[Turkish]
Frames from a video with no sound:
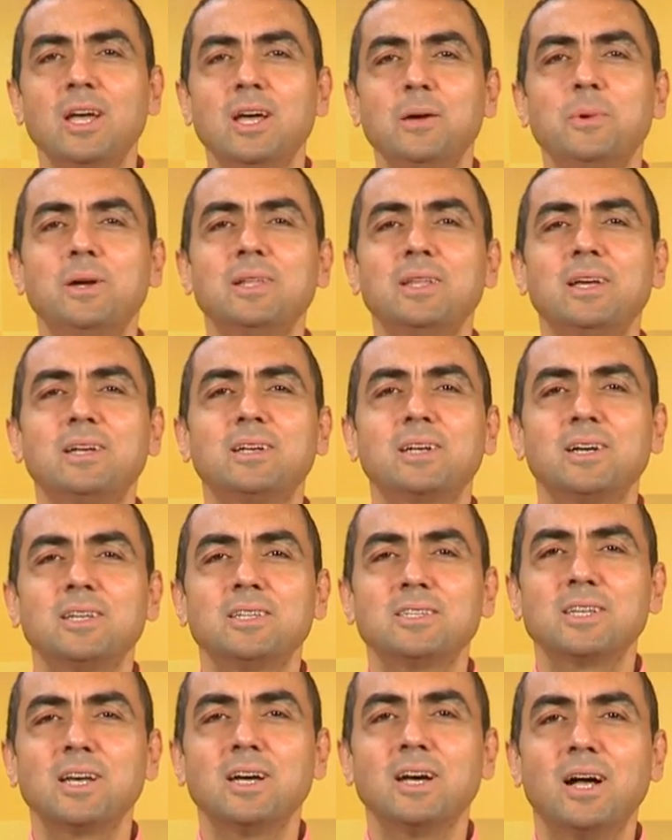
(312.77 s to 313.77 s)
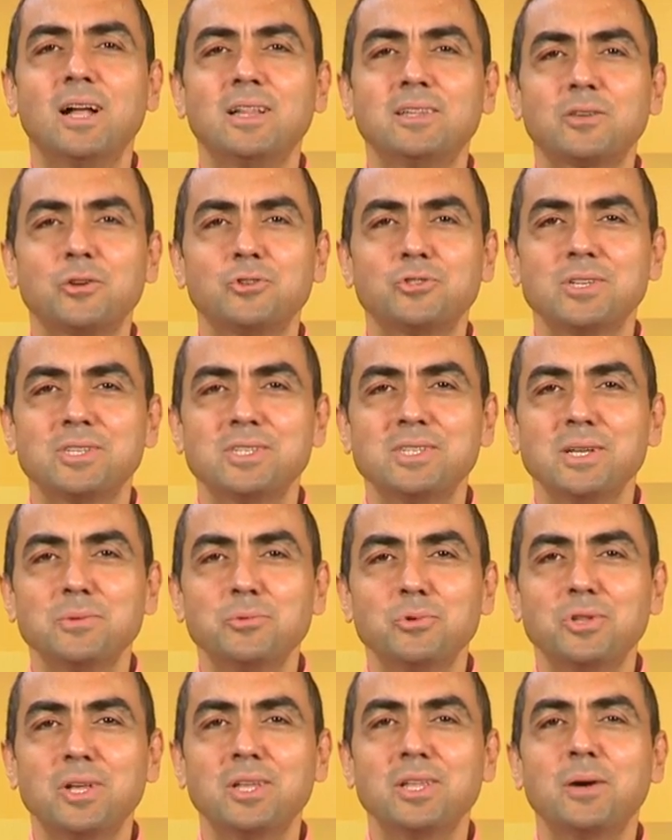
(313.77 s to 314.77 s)
Hemen ekranın sağ alt
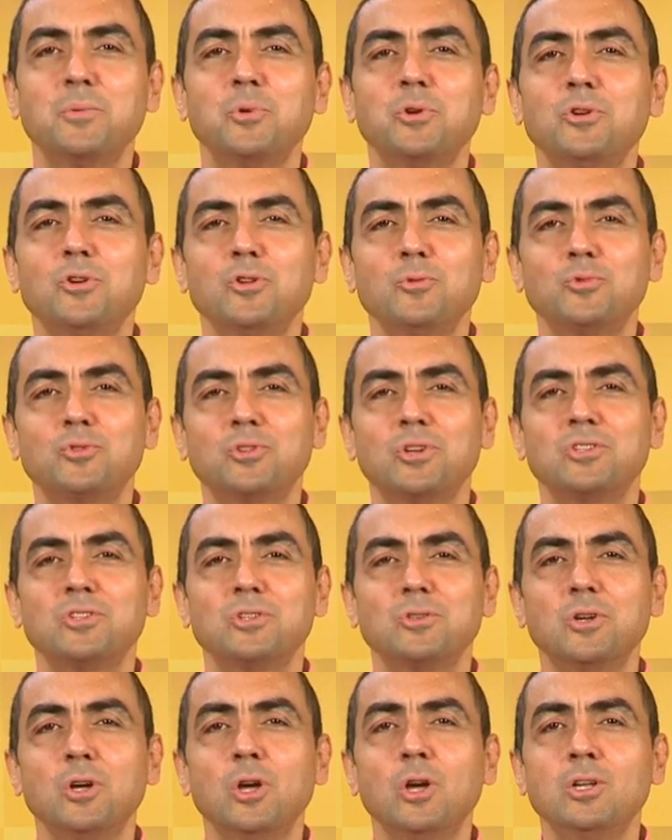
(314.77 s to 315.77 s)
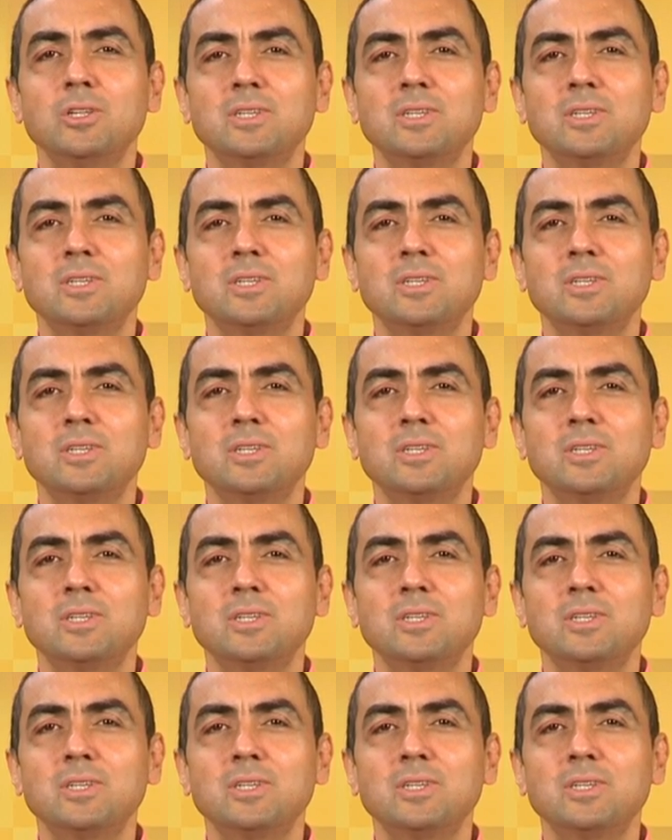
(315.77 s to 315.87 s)
köşesinde bulunan abone ol butonunu